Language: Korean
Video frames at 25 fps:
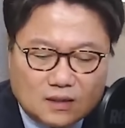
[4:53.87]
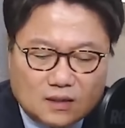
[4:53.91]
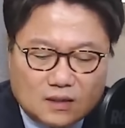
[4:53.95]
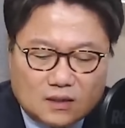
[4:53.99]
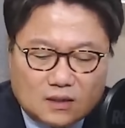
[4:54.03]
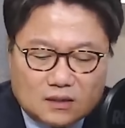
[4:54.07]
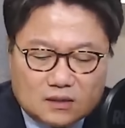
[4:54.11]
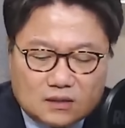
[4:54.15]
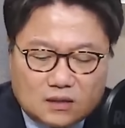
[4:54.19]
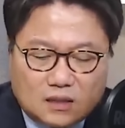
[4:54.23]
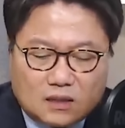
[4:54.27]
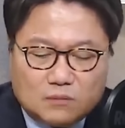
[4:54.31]

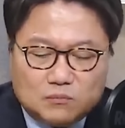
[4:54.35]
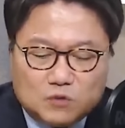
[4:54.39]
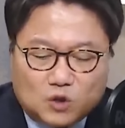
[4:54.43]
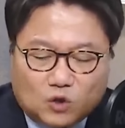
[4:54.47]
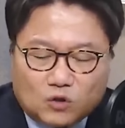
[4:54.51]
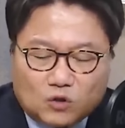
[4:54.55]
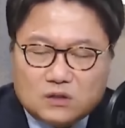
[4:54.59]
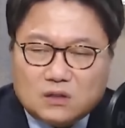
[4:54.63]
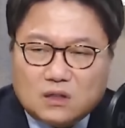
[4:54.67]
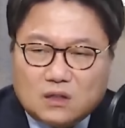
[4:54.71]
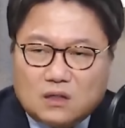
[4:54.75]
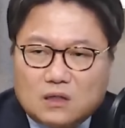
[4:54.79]
참
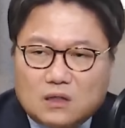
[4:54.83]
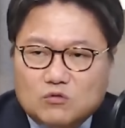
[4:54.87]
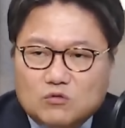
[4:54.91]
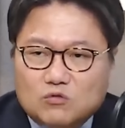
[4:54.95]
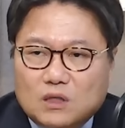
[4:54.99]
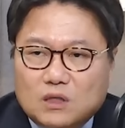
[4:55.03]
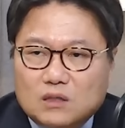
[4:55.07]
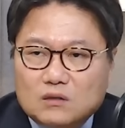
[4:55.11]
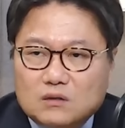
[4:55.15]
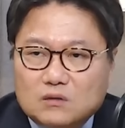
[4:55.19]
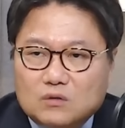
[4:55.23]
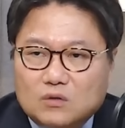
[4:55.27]

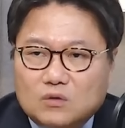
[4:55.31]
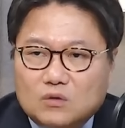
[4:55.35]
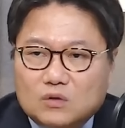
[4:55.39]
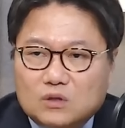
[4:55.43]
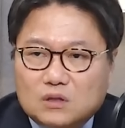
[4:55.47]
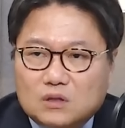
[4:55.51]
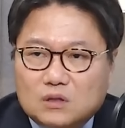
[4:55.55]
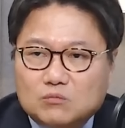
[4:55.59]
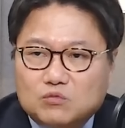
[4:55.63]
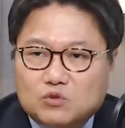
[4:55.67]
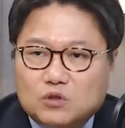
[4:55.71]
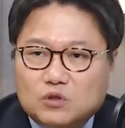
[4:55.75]
역사라고 하는
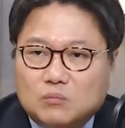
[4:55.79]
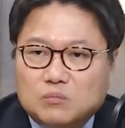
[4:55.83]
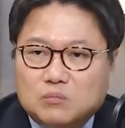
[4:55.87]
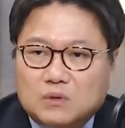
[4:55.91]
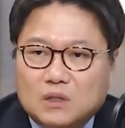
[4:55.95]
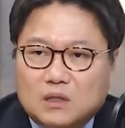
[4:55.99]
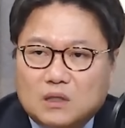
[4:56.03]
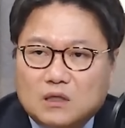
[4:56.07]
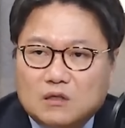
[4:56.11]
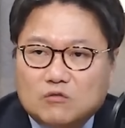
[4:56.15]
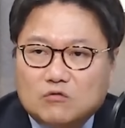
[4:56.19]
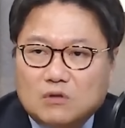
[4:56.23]
것이
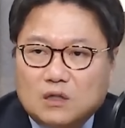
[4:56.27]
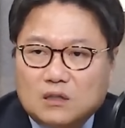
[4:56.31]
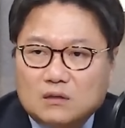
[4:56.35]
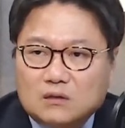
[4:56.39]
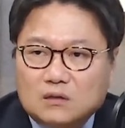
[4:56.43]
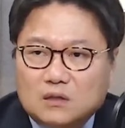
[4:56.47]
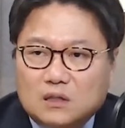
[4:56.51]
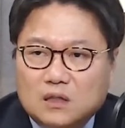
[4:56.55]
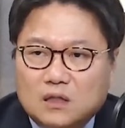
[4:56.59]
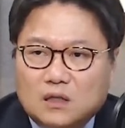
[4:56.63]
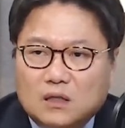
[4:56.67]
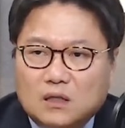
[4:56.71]
무섭다라고
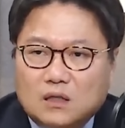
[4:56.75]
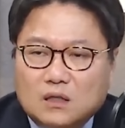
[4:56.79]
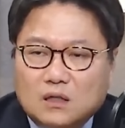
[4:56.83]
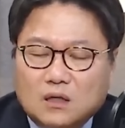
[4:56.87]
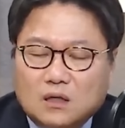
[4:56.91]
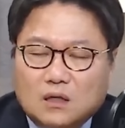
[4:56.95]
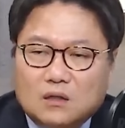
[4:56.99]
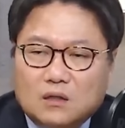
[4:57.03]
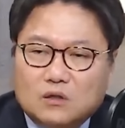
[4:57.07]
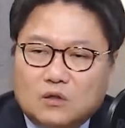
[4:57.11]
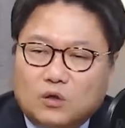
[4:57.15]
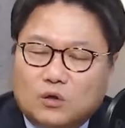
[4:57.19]
하는 게
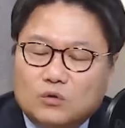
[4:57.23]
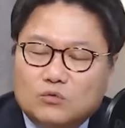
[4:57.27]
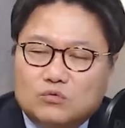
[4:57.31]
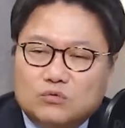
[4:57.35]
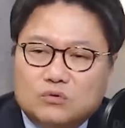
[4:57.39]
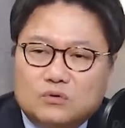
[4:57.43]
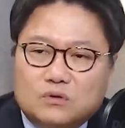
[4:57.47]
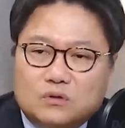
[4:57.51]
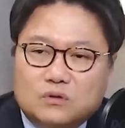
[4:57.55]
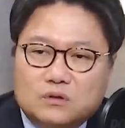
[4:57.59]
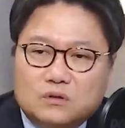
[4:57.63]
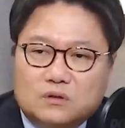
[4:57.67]
음.
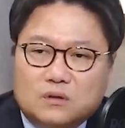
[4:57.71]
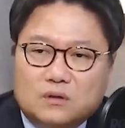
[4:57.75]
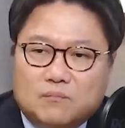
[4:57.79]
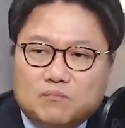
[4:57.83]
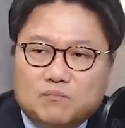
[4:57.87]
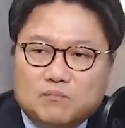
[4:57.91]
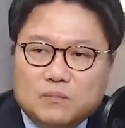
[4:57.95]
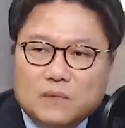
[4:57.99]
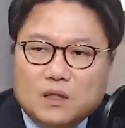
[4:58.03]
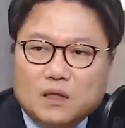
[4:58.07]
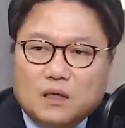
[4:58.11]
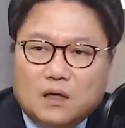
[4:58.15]
결국은
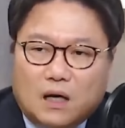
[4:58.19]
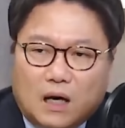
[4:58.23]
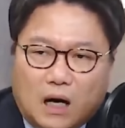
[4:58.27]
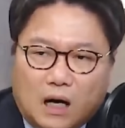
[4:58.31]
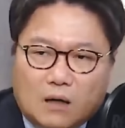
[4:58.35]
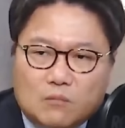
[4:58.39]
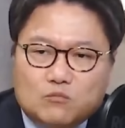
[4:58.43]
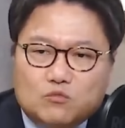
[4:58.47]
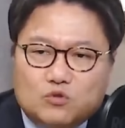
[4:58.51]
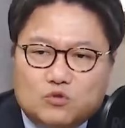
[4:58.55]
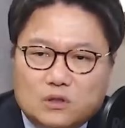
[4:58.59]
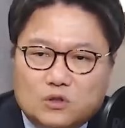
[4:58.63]

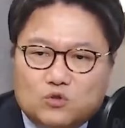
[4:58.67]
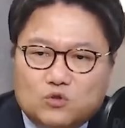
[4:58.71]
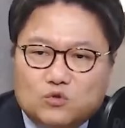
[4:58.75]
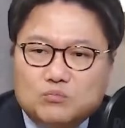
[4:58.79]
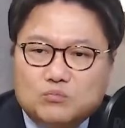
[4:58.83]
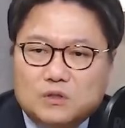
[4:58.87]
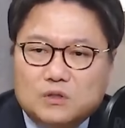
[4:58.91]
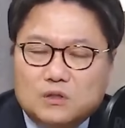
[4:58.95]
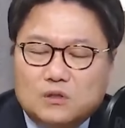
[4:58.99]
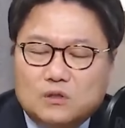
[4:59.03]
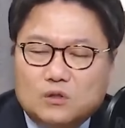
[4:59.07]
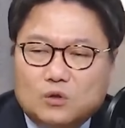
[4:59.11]
아무리
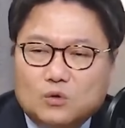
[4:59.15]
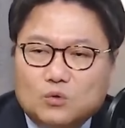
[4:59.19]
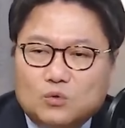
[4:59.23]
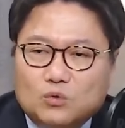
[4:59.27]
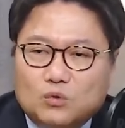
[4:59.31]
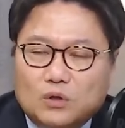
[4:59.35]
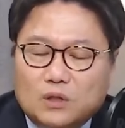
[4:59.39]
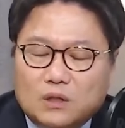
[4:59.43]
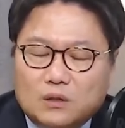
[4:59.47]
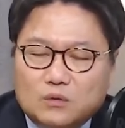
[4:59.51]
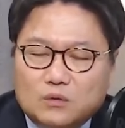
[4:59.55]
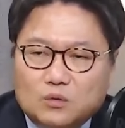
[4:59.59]

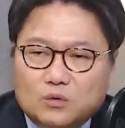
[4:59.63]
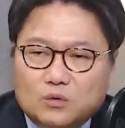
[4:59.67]
숨기려고 해도